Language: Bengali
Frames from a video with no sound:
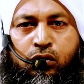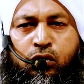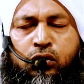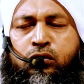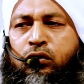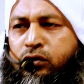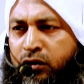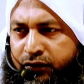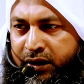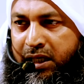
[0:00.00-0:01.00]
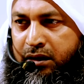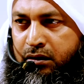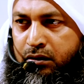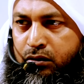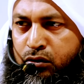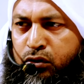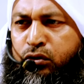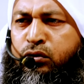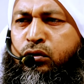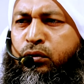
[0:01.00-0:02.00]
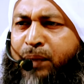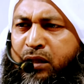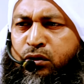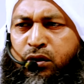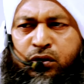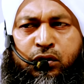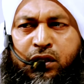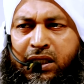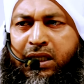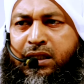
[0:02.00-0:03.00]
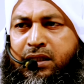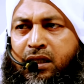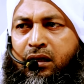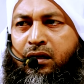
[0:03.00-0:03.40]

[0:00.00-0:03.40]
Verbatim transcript: কত তফা কতটুকু পার্থক্য হয়ে গেছে